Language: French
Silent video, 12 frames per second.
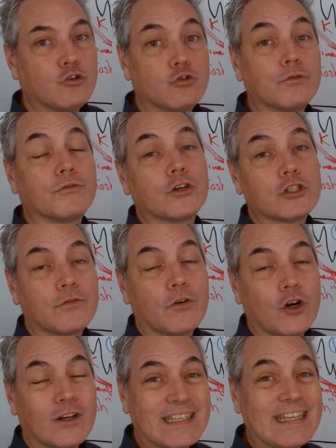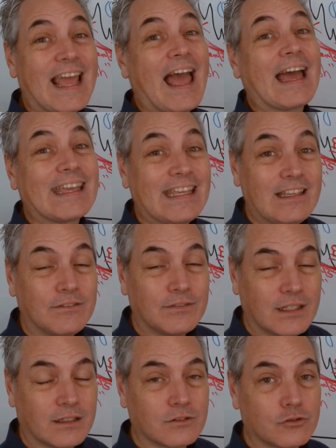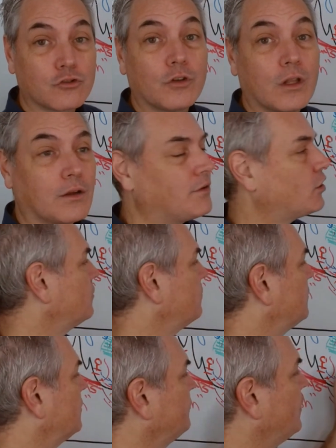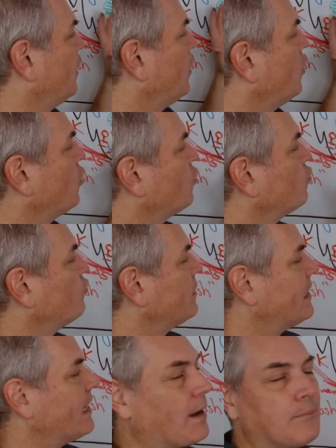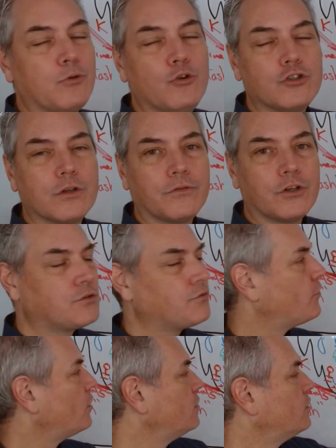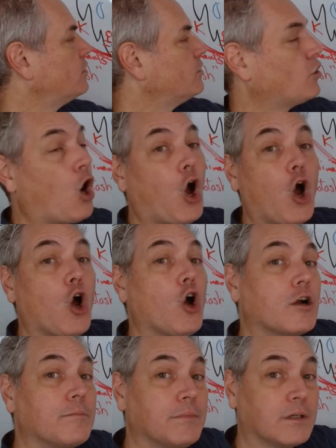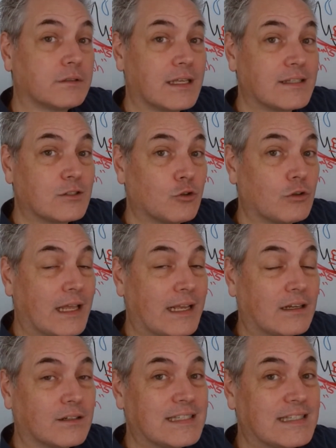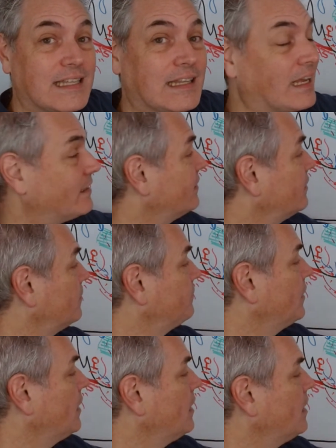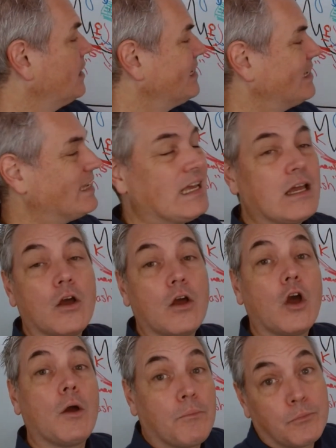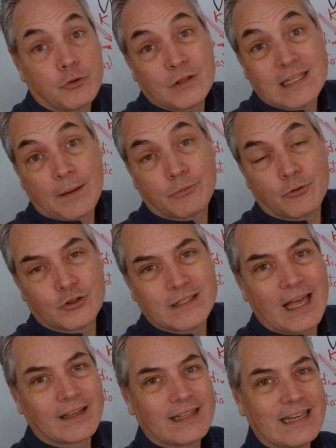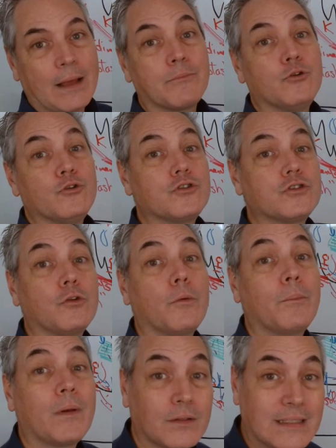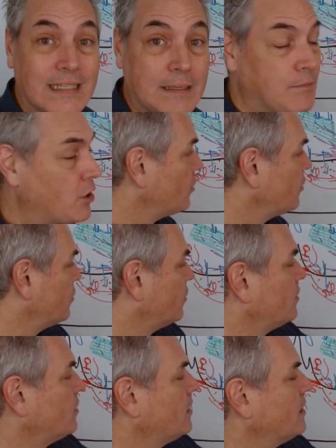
du phosphore qui arrive dans un environnement où il y a plus de phosphore, augmentation de la quantité d'algues. Puisqu'il y a plus d'algues, il y a plus de plantes qui meurent,